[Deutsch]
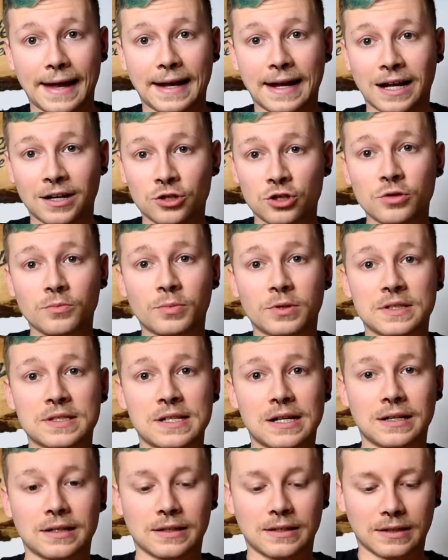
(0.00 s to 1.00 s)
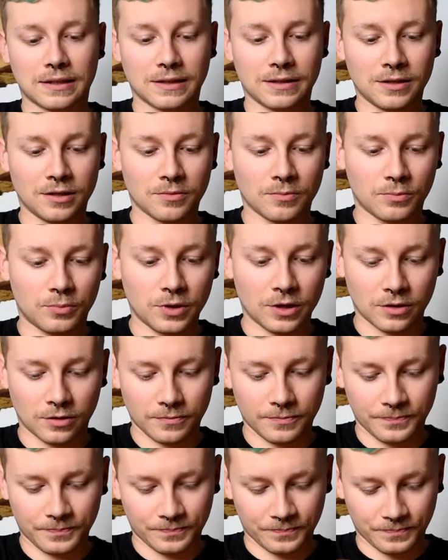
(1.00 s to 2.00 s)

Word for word: ganz schön was Sachen drin im Bier.